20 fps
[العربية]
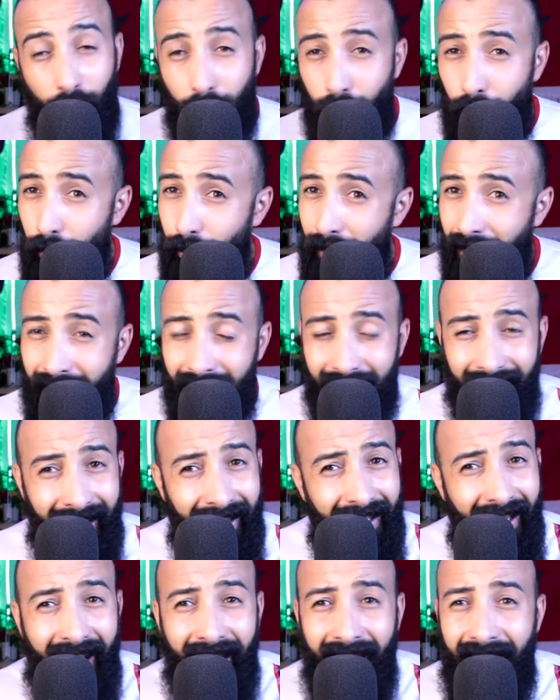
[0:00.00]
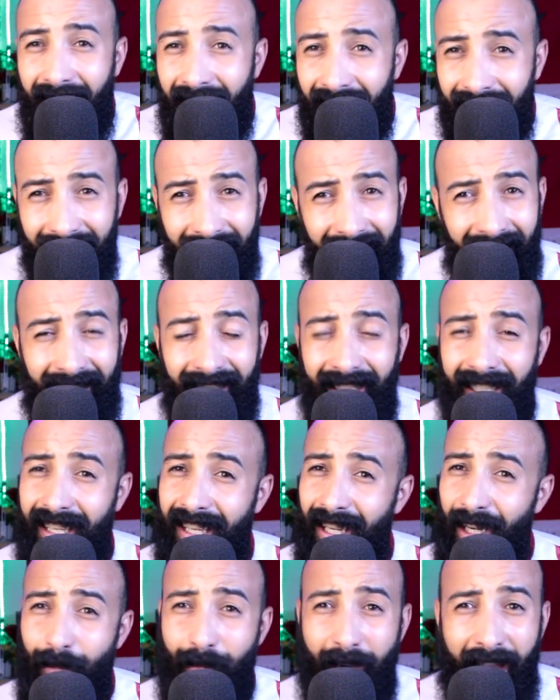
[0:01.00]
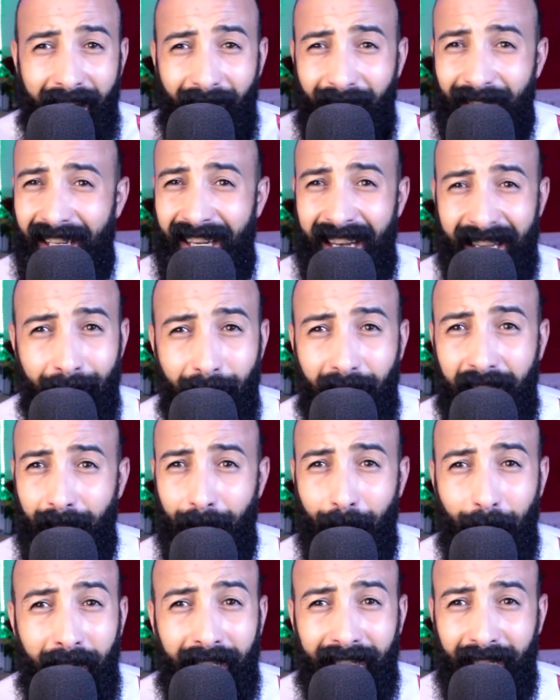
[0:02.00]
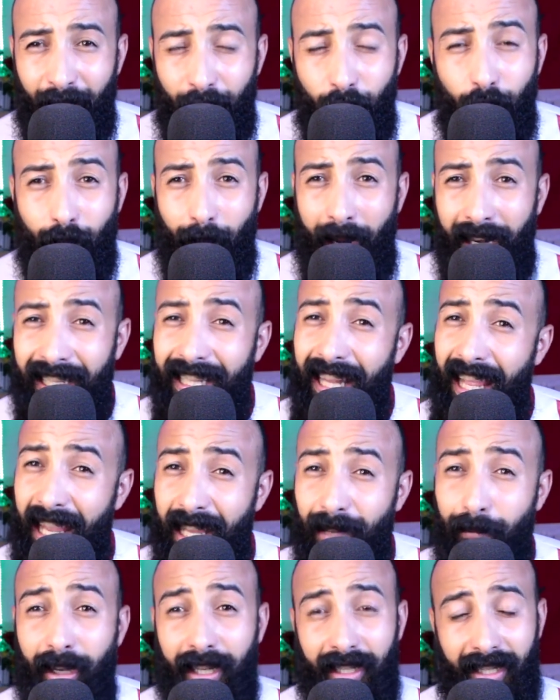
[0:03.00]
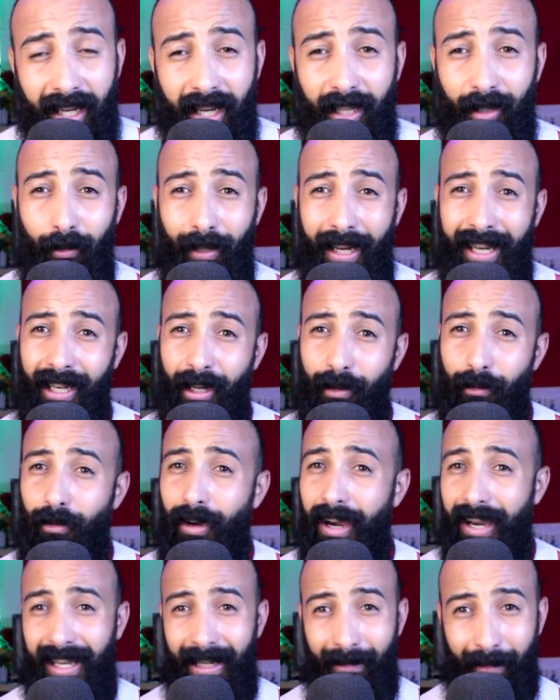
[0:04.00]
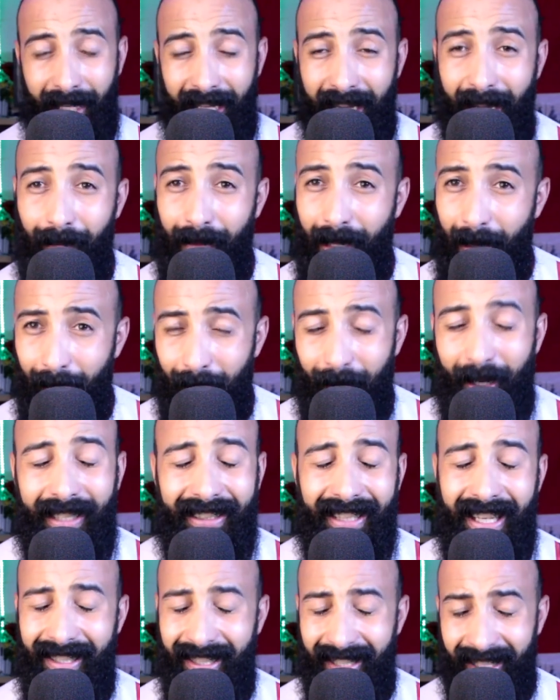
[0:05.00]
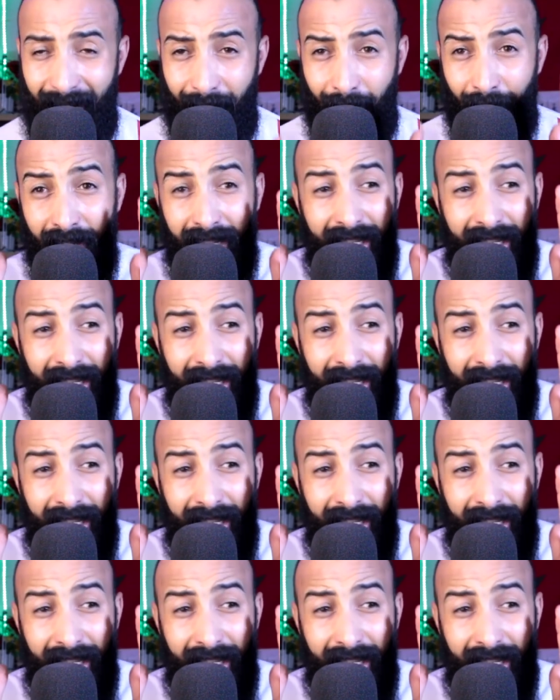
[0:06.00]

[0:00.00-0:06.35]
وداك الشيء ناض ديال الدراري وما عرفت علاش ما كتبارطاجيوش بحال اللعيبات هادو لان هو المغرب كيبارطاجي